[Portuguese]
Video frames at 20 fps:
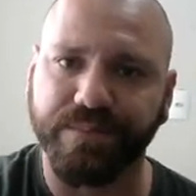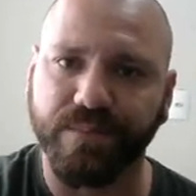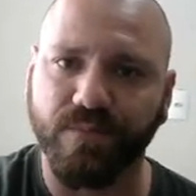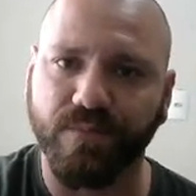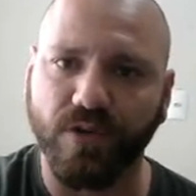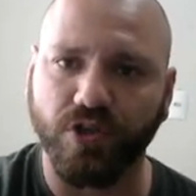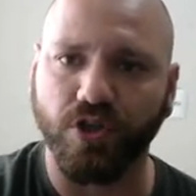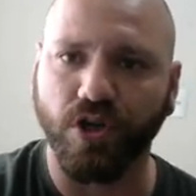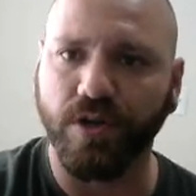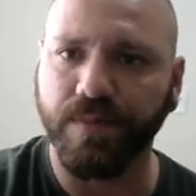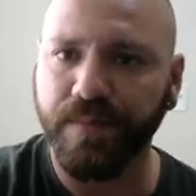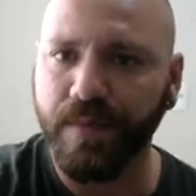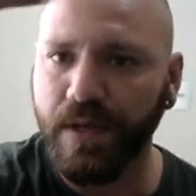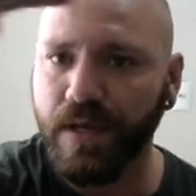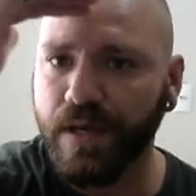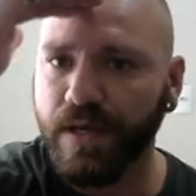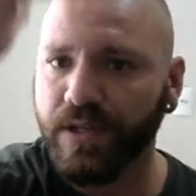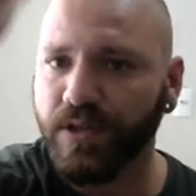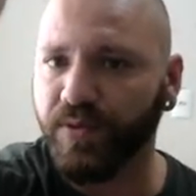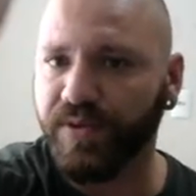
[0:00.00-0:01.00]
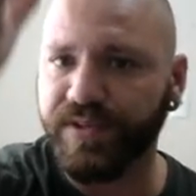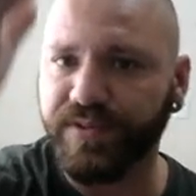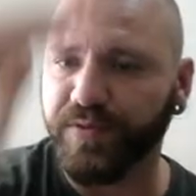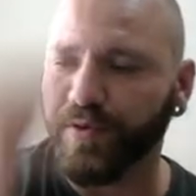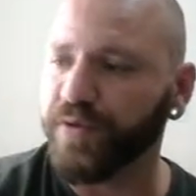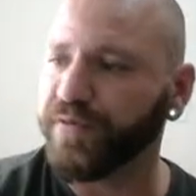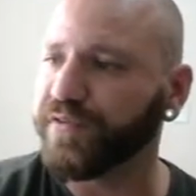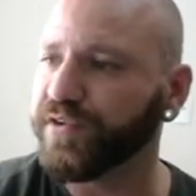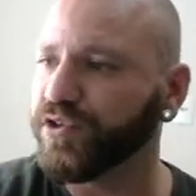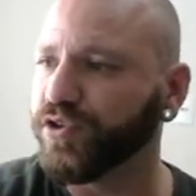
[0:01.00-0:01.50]
Fechou? Então esse
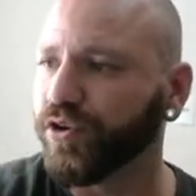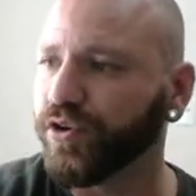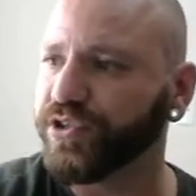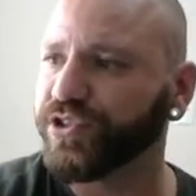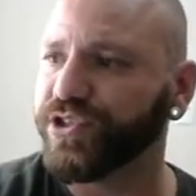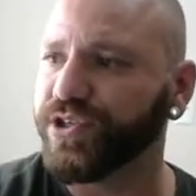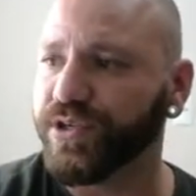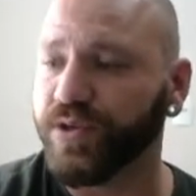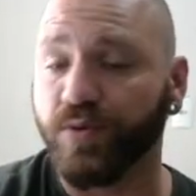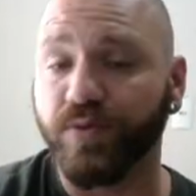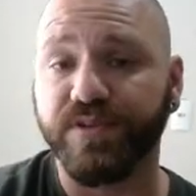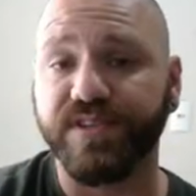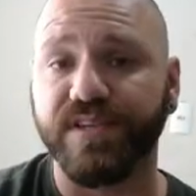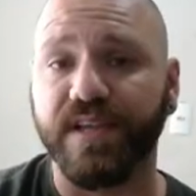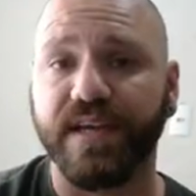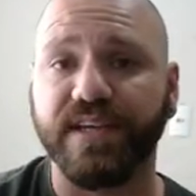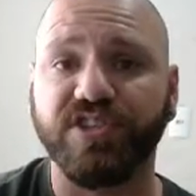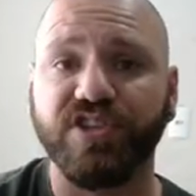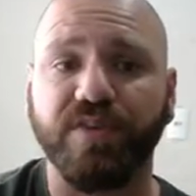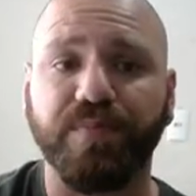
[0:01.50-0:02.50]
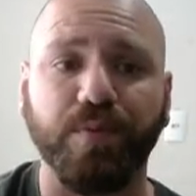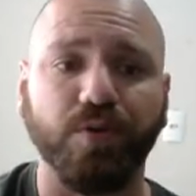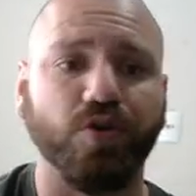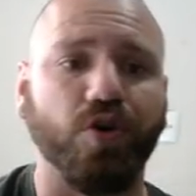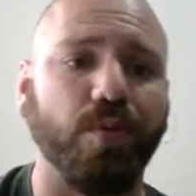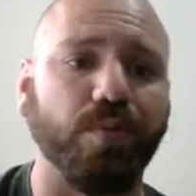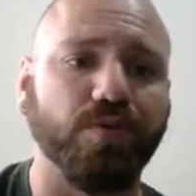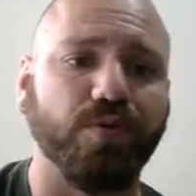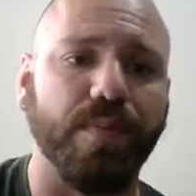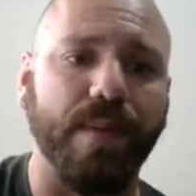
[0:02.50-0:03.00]
foi o vídeo de hoje,
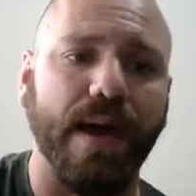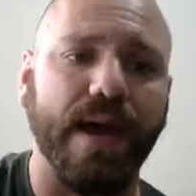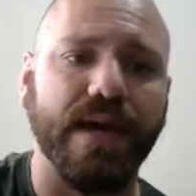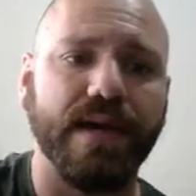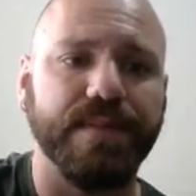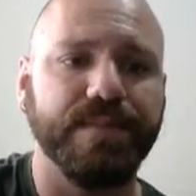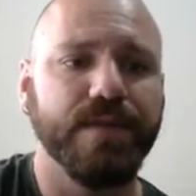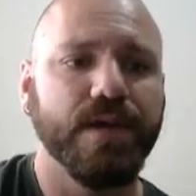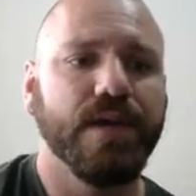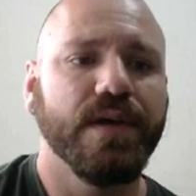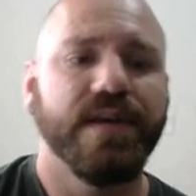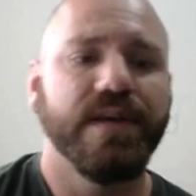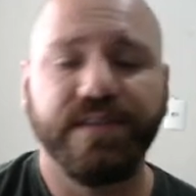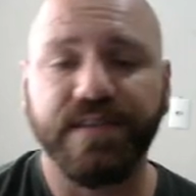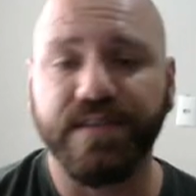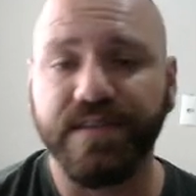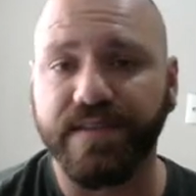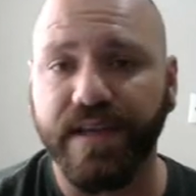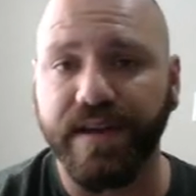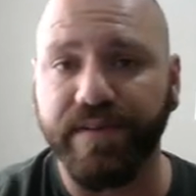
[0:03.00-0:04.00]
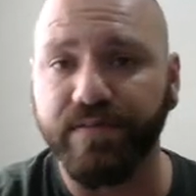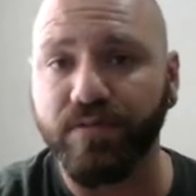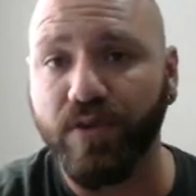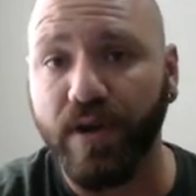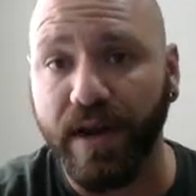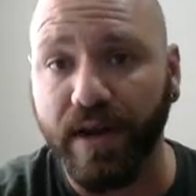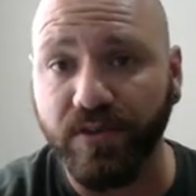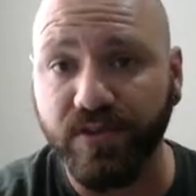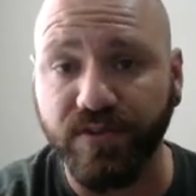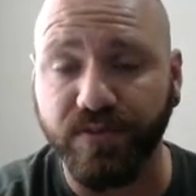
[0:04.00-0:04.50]
cursoslecdia.com.br. Se inscreva no
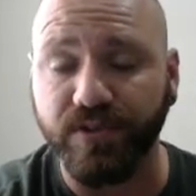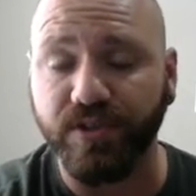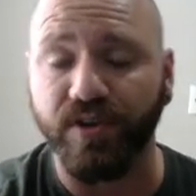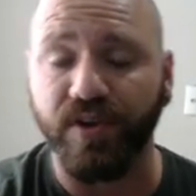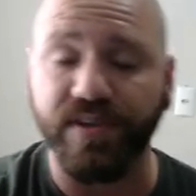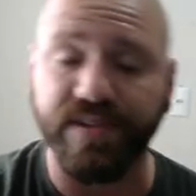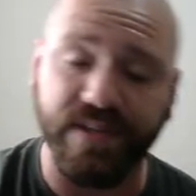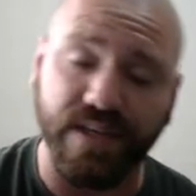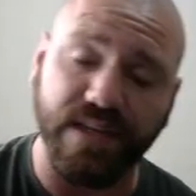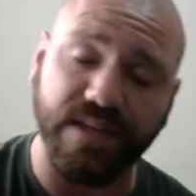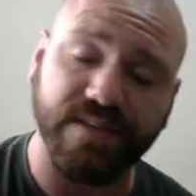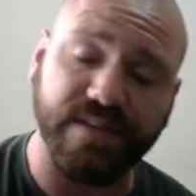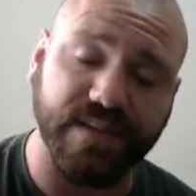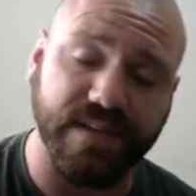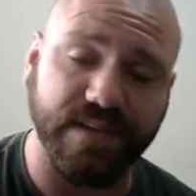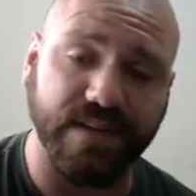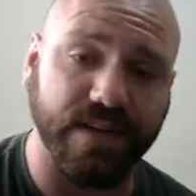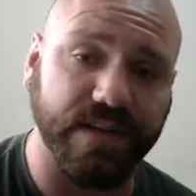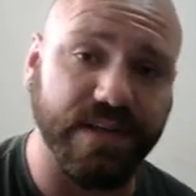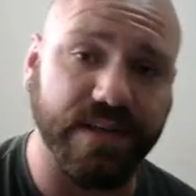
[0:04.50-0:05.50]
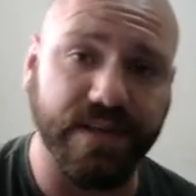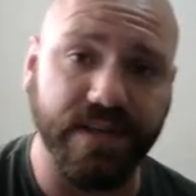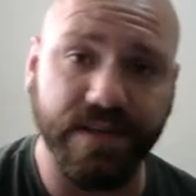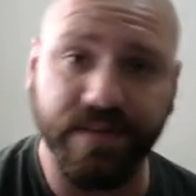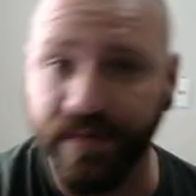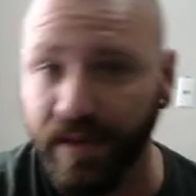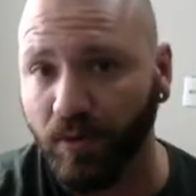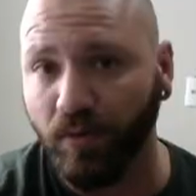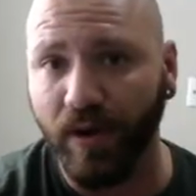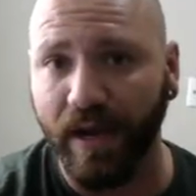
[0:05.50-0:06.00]
canal se você não é inscrito e
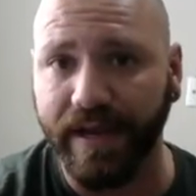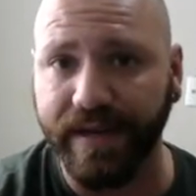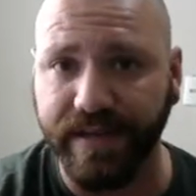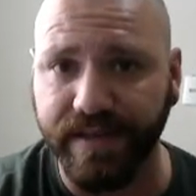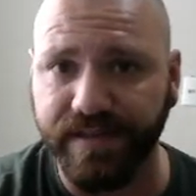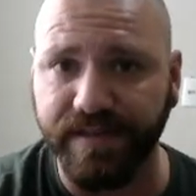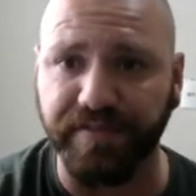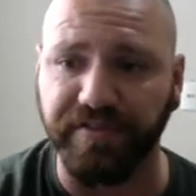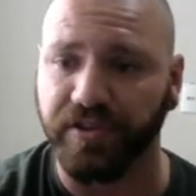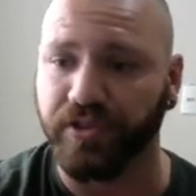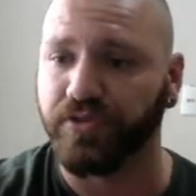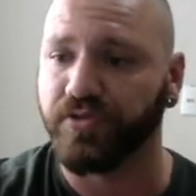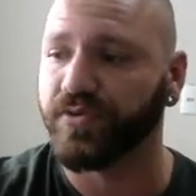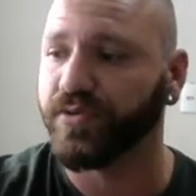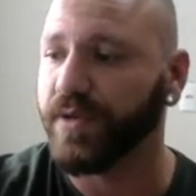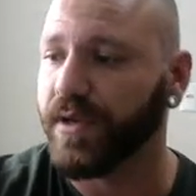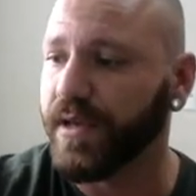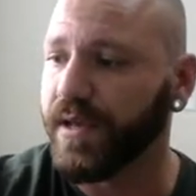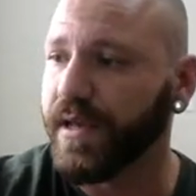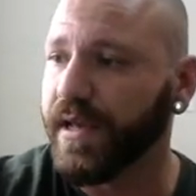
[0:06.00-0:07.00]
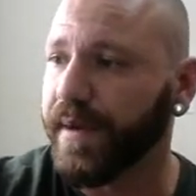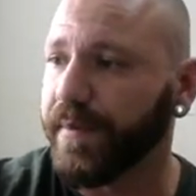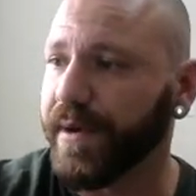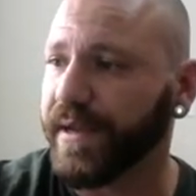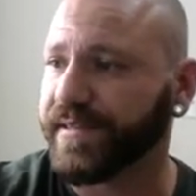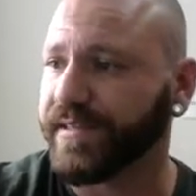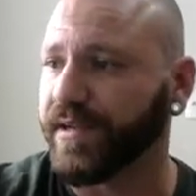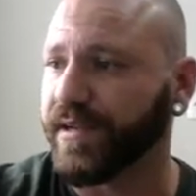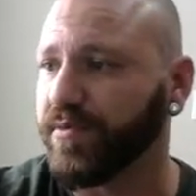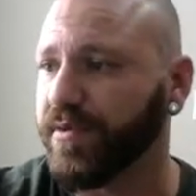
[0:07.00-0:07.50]
dá um like nesse vídeo.
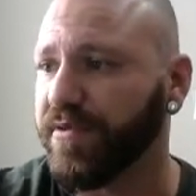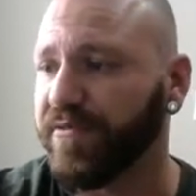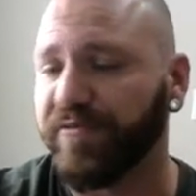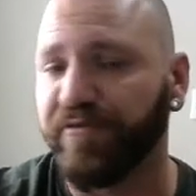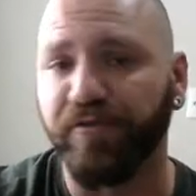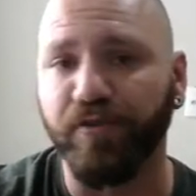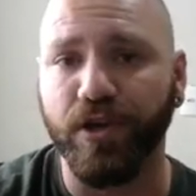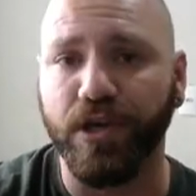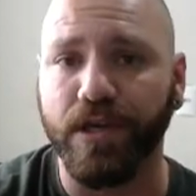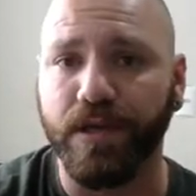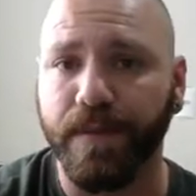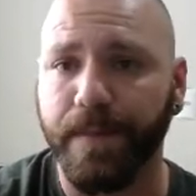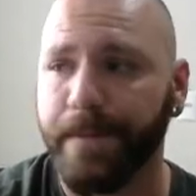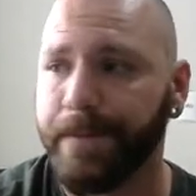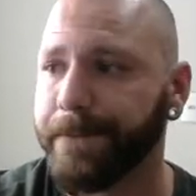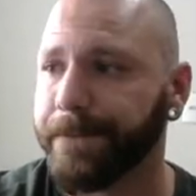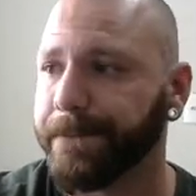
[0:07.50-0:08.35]
Abração e fui!